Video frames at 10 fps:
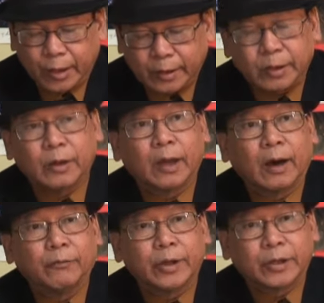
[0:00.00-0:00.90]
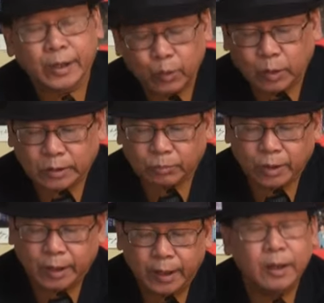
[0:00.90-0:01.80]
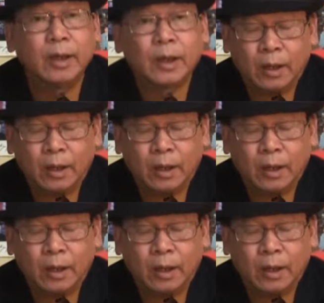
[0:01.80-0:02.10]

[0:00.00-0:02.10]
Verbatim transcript: sê an thì vị trí của tổng thư ký